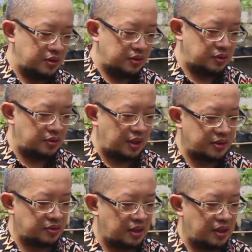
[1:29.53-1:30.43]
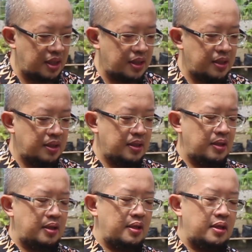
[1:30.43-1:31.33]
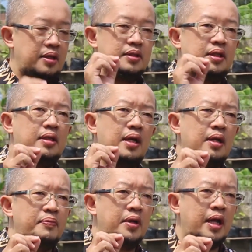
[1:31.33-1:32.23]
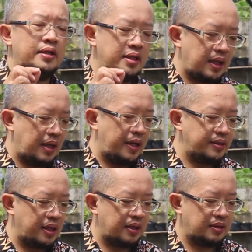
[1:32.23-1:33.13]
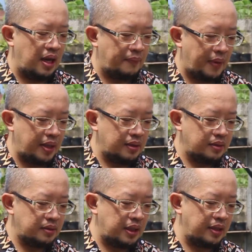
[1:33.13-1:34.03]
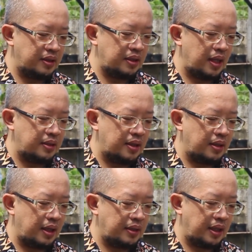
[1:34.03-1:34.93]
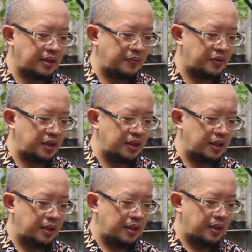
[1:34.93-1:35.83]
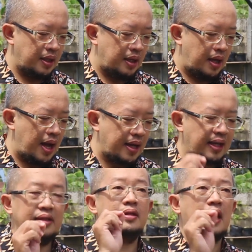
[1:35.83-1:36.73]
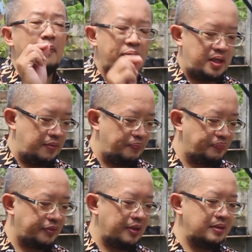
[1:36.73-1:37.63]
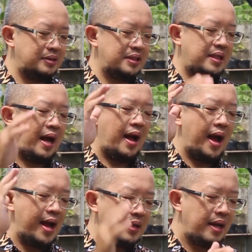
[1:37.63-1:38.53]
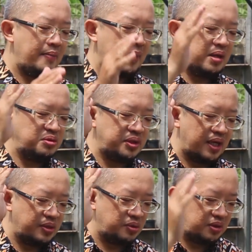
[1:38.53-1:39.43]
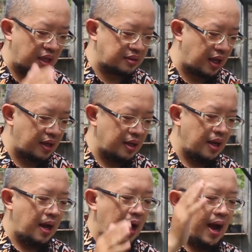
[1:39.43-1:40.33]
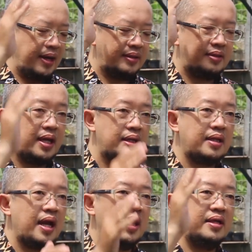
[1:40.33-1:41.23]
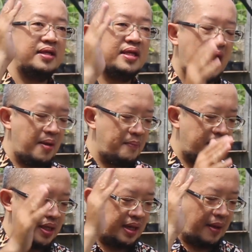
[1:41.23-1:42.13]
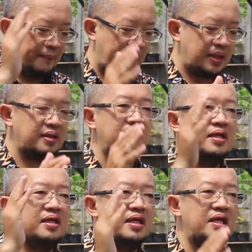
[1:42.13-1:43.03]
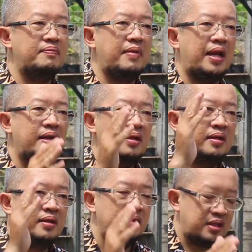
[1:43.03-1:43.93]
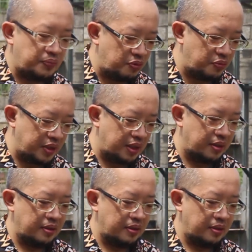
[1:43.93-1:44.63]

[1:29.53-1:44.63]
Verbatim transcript: Saudara-saudara, kita akan perhatikan ayat yang ke-8. Di ayat ini ada kata-kata begini. Akan tetapi, jika anak manusia itu datang, adakah ia mendapati iman di bumi?